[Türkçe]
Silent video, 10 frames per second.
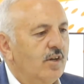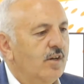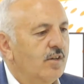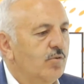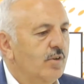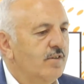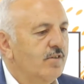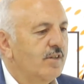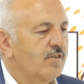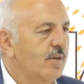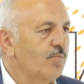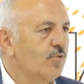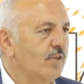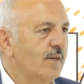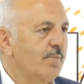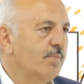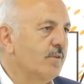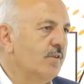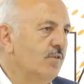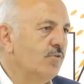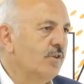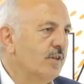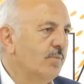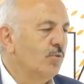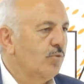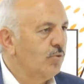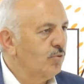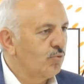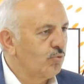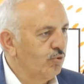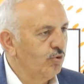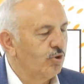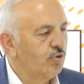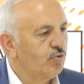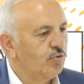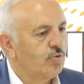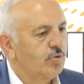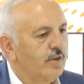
E, dolayısıyla Samsun'da yapılmasından öncelikle mutluluk duyuyoruz.